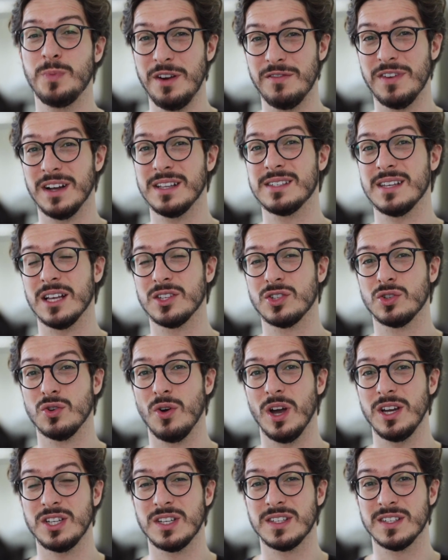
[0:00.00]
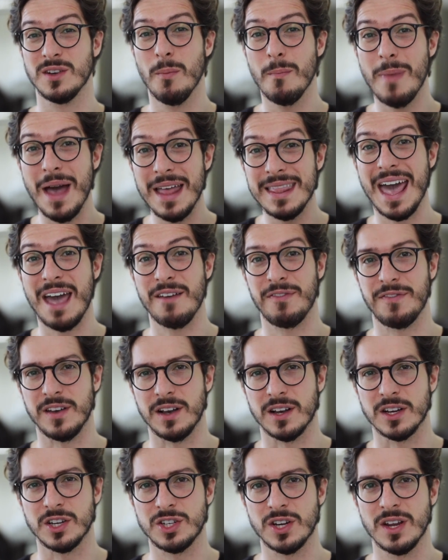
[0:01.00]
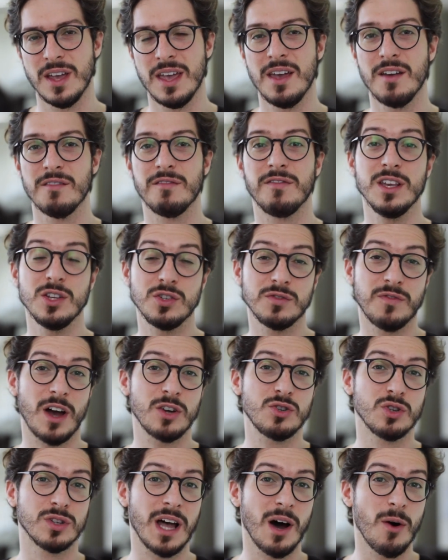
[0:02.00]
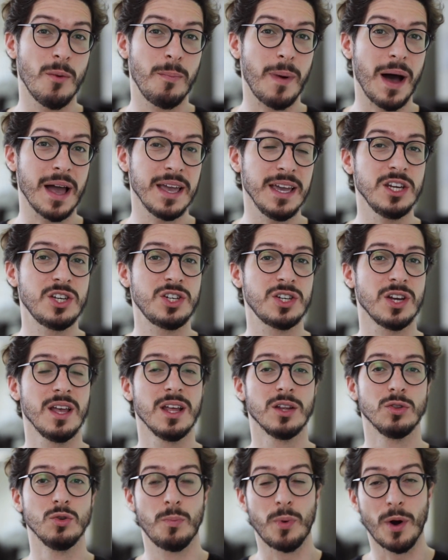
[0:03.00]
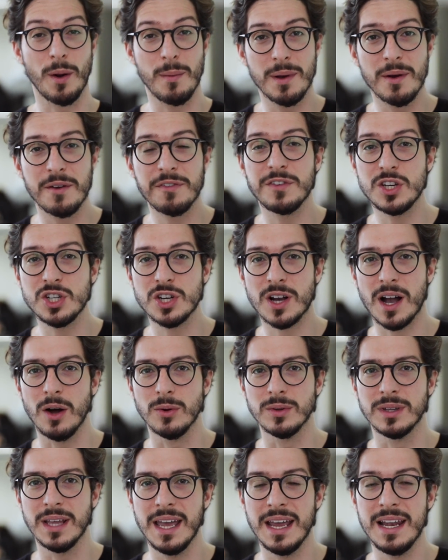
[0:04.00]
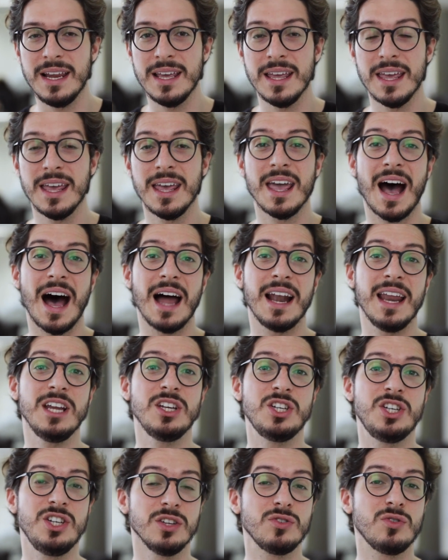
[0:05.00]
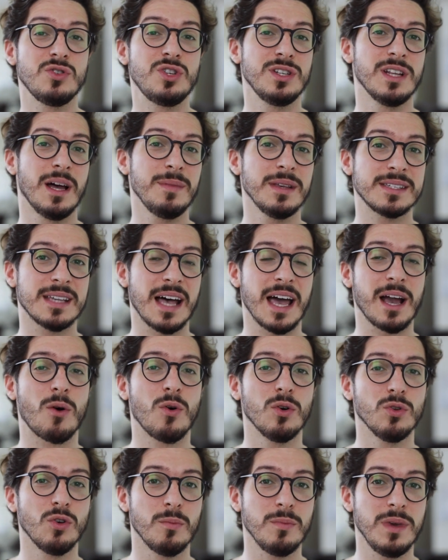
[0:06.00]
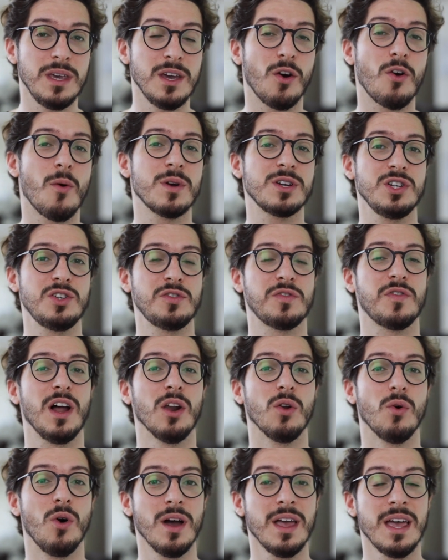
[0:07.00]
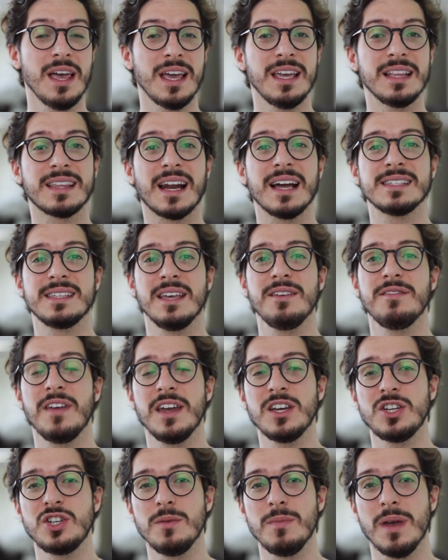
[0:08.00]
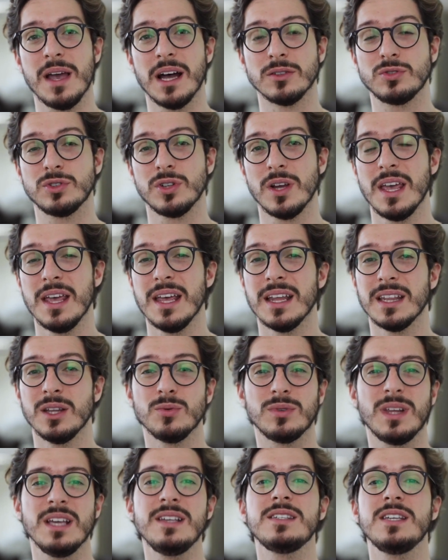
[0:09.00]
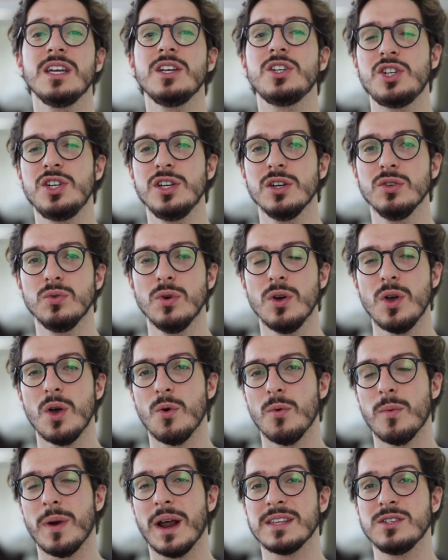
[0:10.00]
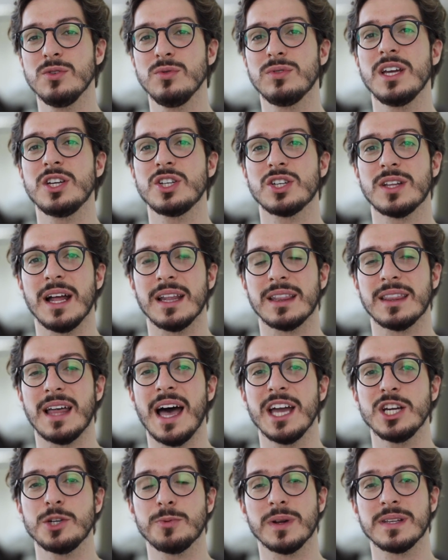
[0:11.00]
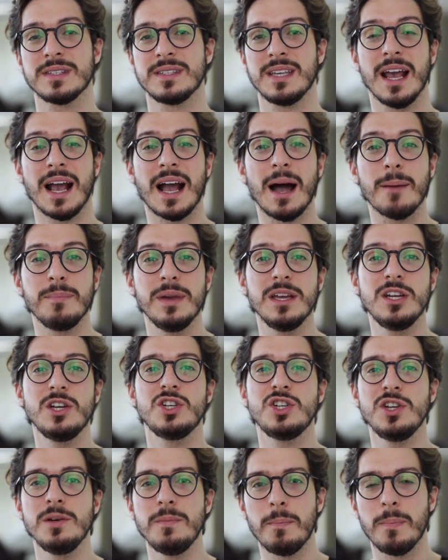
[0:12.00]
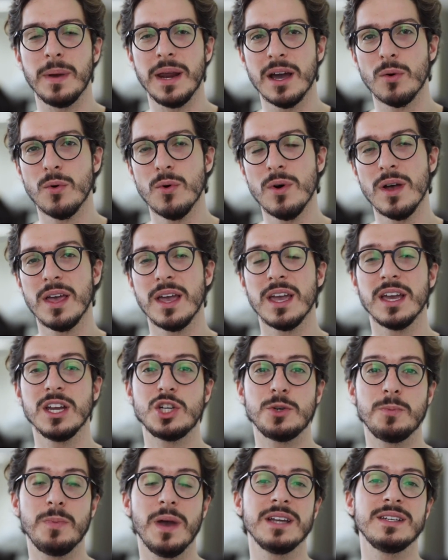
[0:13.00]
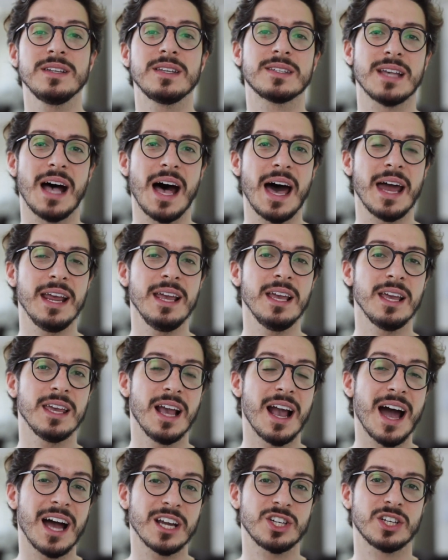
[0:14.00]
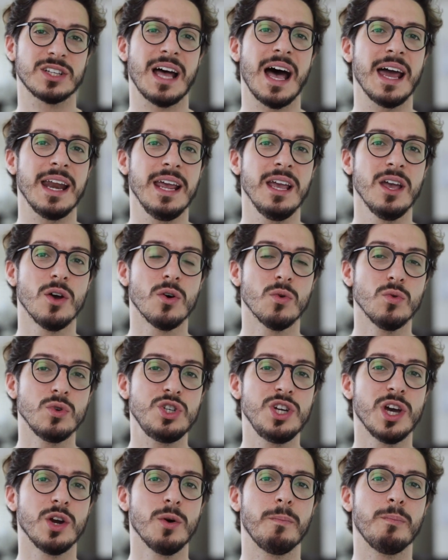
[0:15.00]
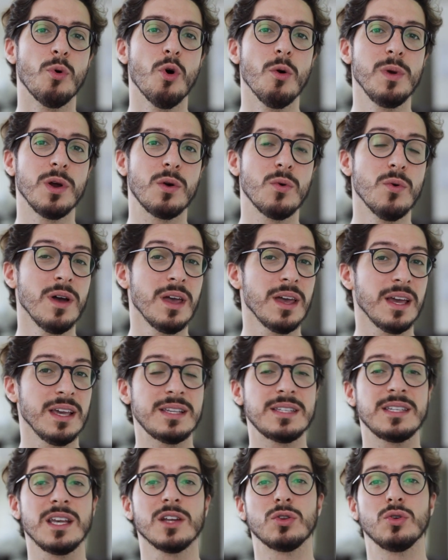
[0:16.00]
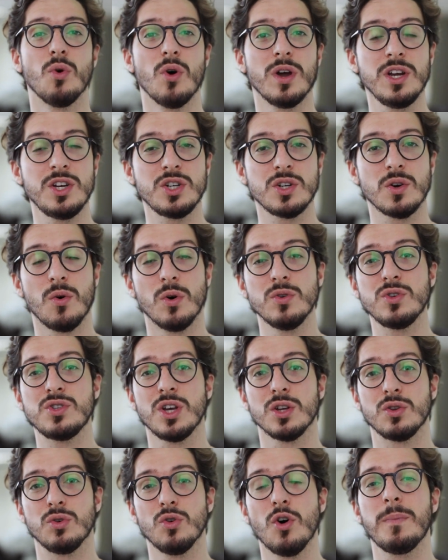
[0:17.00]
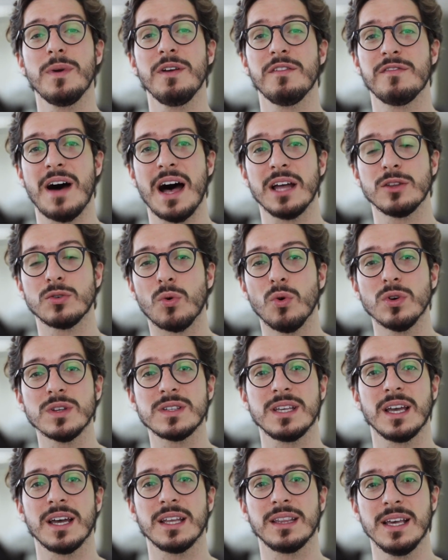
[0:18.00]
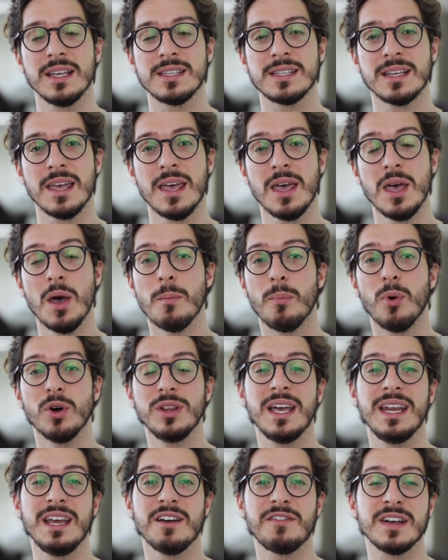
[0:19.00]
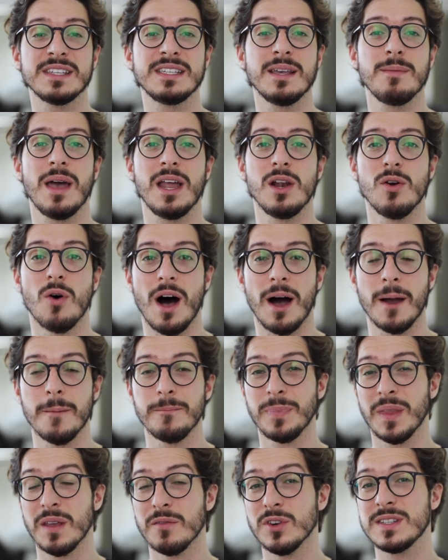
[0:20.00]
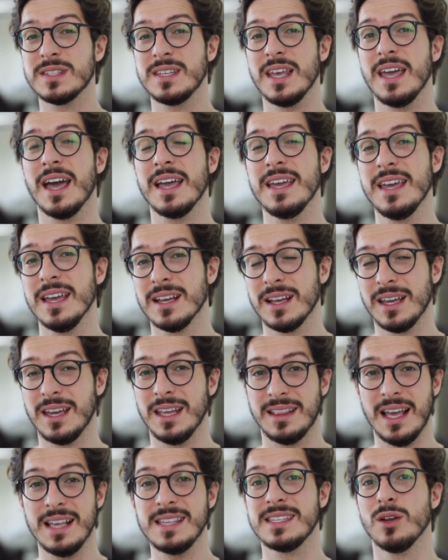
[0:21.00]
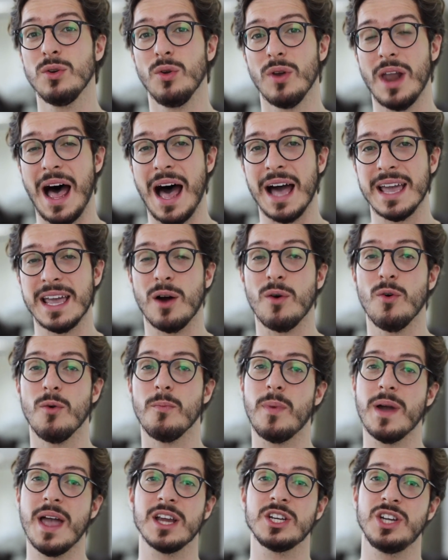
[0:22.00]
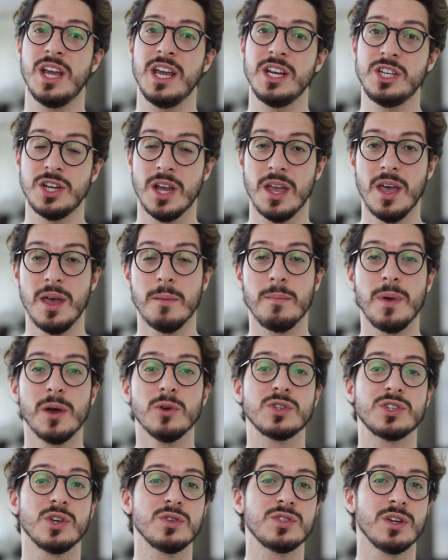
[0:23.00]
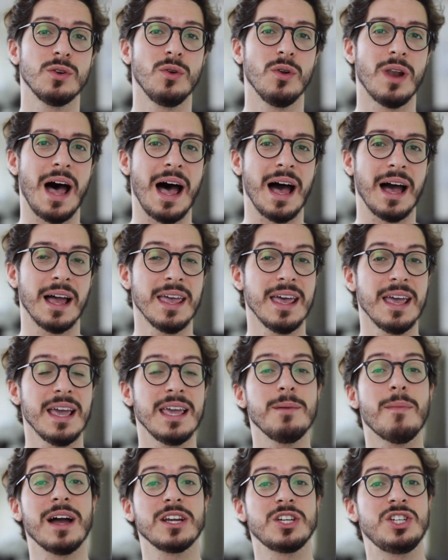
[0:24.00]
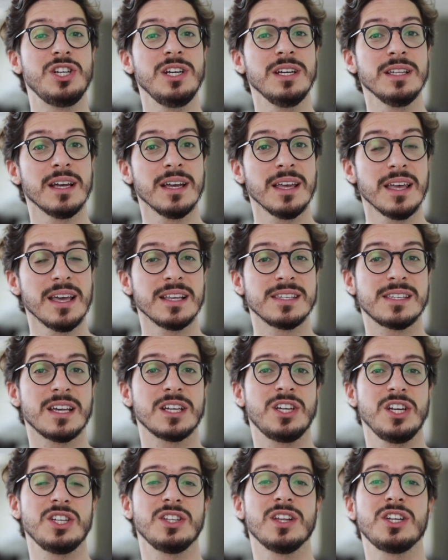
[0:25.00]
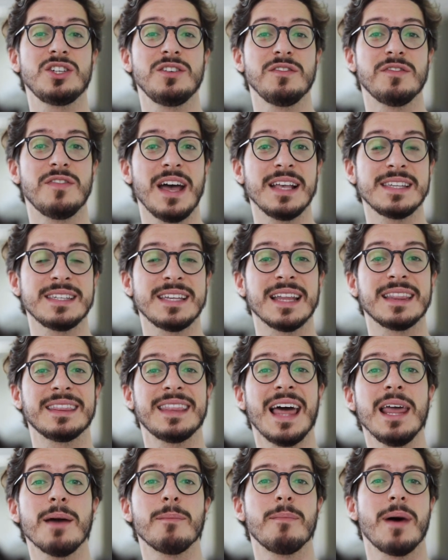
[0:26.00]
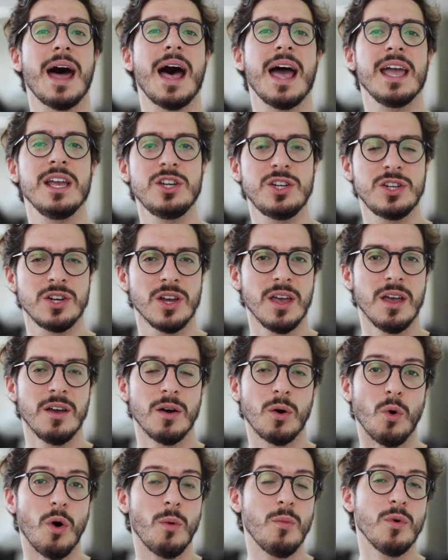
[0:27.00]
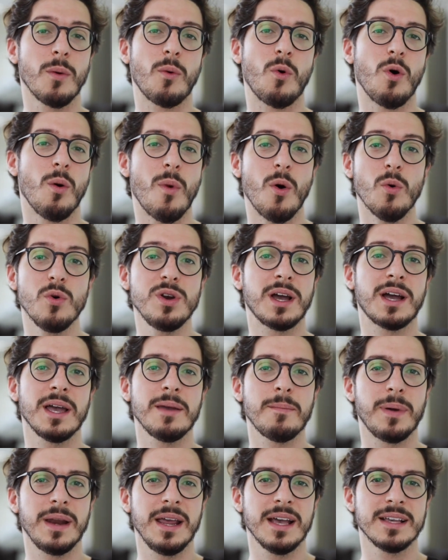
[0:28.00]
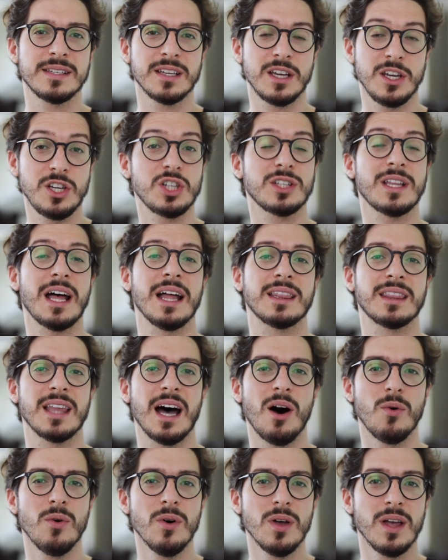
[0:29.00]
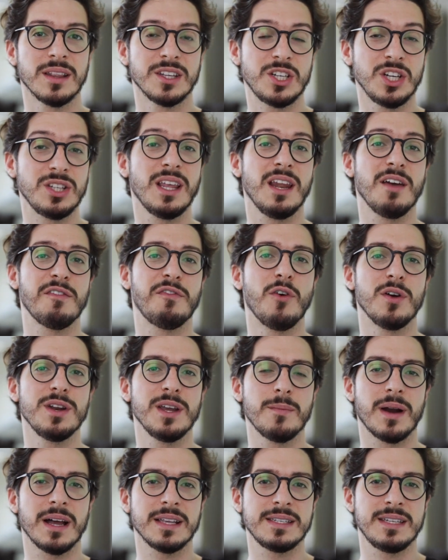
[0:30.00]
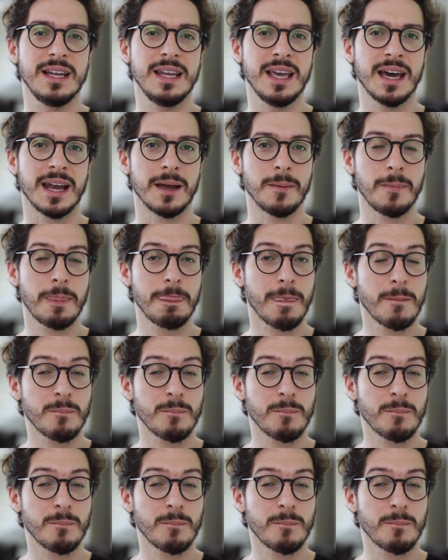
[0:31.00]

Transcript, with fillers: privatizações são benéficas, isso vai ajudar o país no problema fiscal dele, além disso, dinamizar a economia, como a gente falou, e trazer investimentos. Não tem sentido o Brasil ter estatais para serem cabides de emprego e desperdiçarem e gastarem o dinheiro público em setores onde o setor privado com certeza poderia fazer melhor. Você aí que tem celular e acompanha a gente pelo seu celular, imagina se a gente ainda tivesse a Telebrás como, como a única empresa estatal de telefonia brasileira.